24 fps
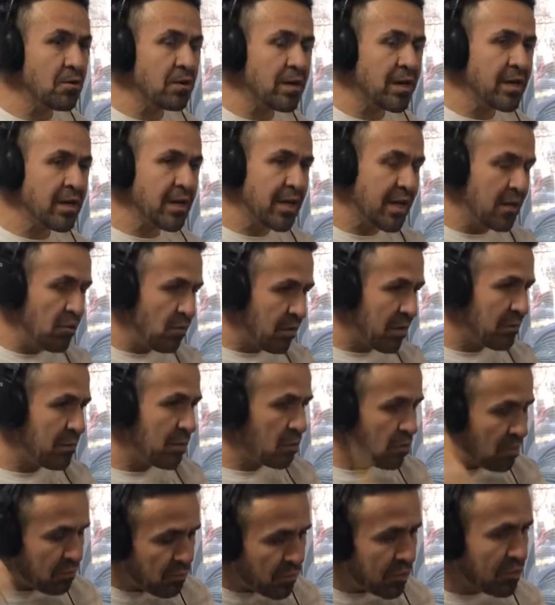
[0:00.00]
correr, en lo que me
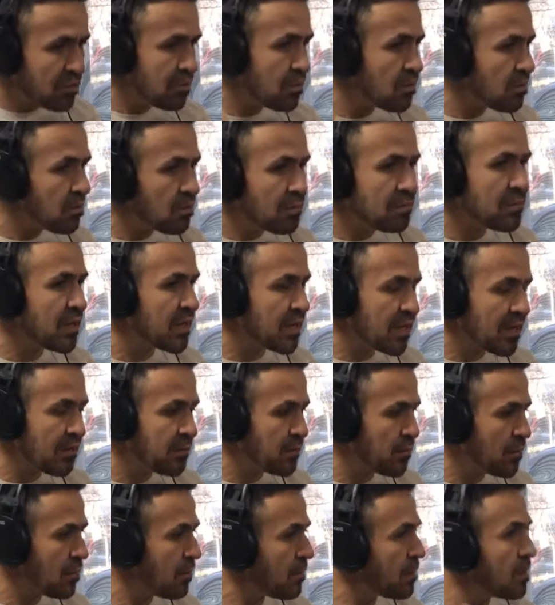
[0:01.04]
estoy poniendo mi
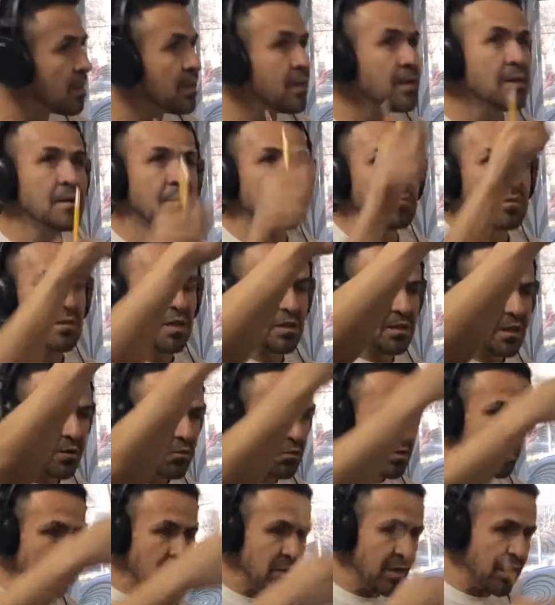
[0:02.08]
equipo,
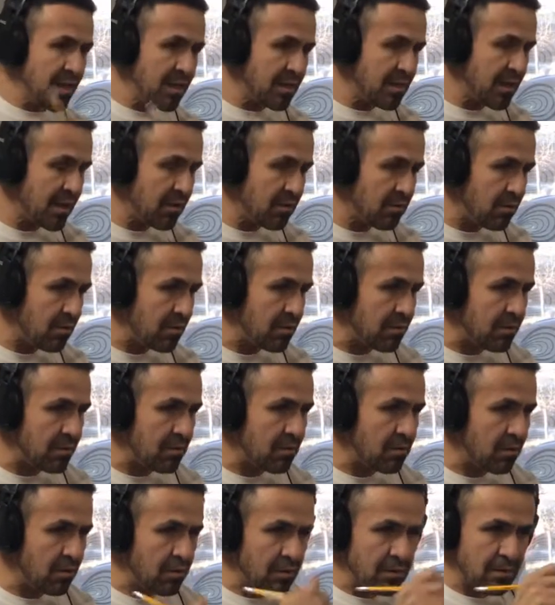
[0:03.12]
tengo una hojita
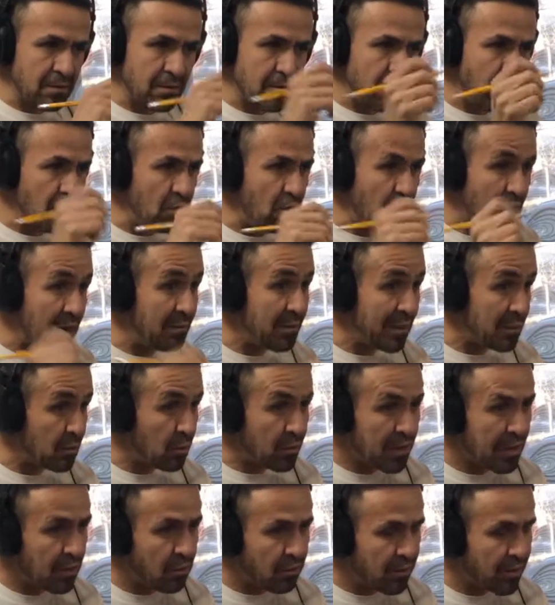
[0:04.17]
con, lo que me
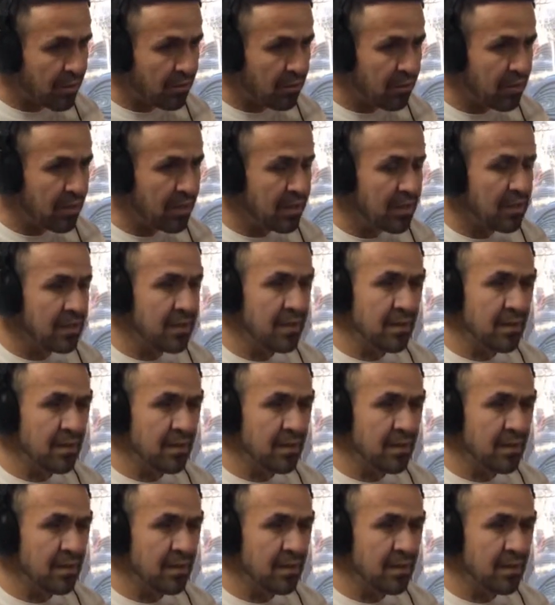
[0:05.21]
toca correr hoy